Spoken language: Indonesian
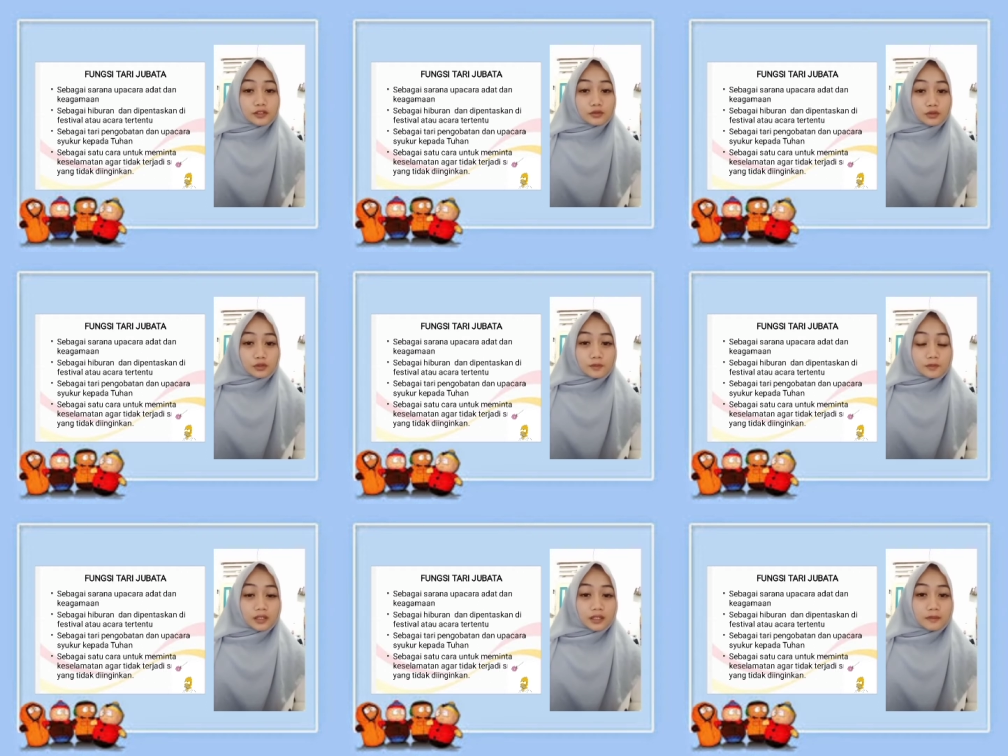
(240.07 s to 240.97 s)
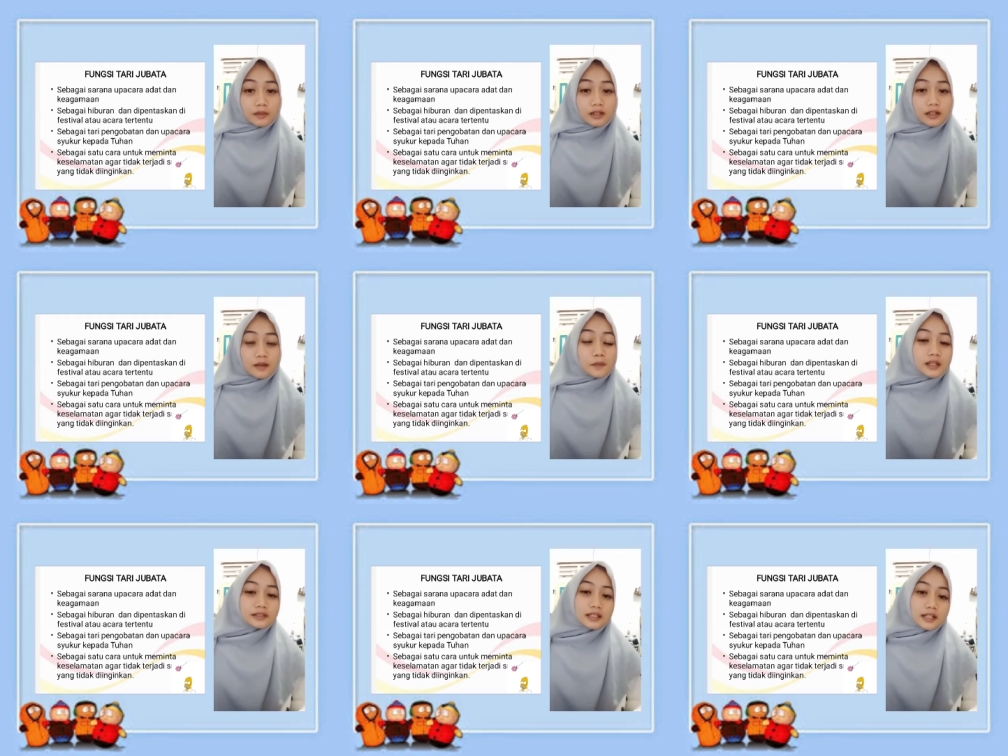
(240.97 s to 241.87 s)
di YouTube bagaimana
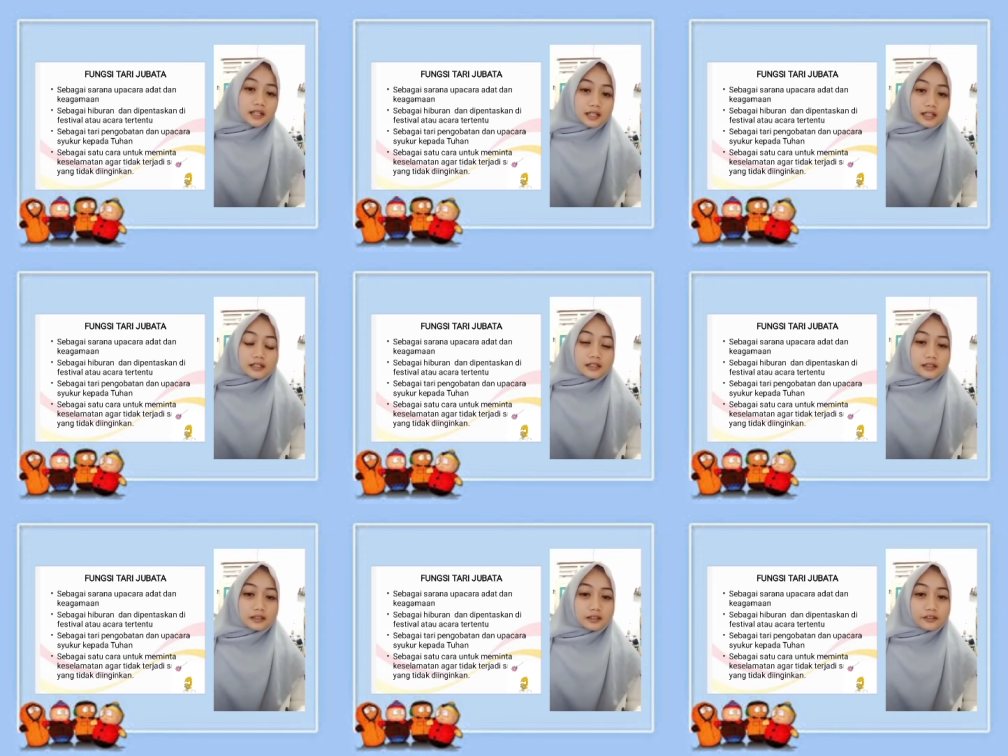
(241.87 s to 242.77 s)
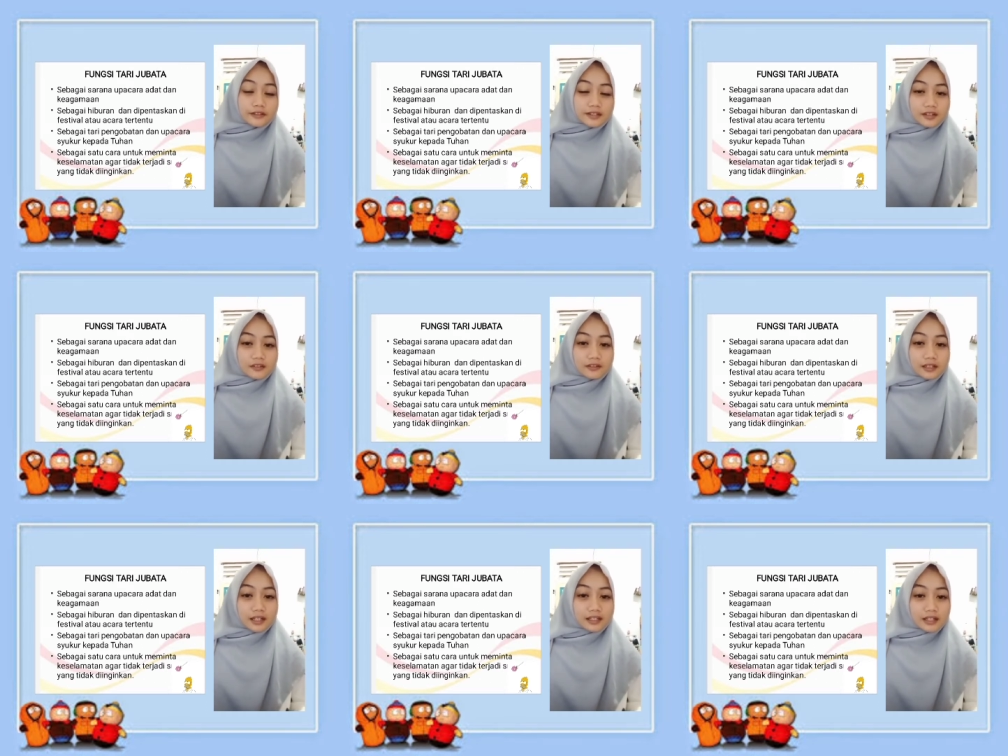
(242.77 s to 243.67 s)
pelaksanaan eh,
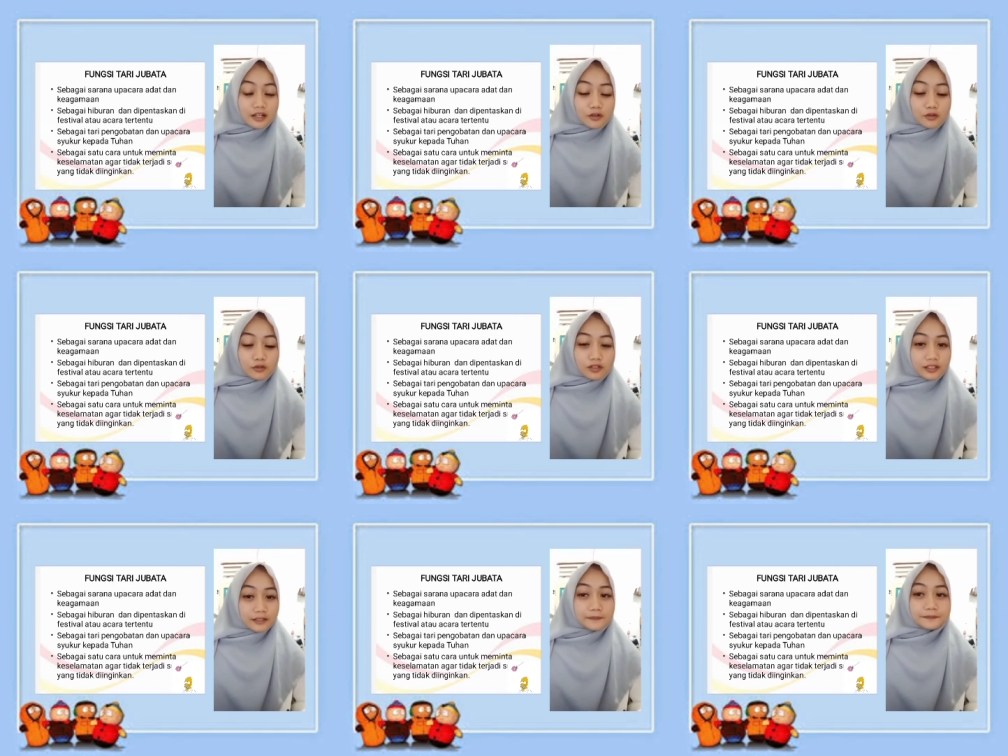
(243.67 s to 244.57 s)
festival naik dangu ini.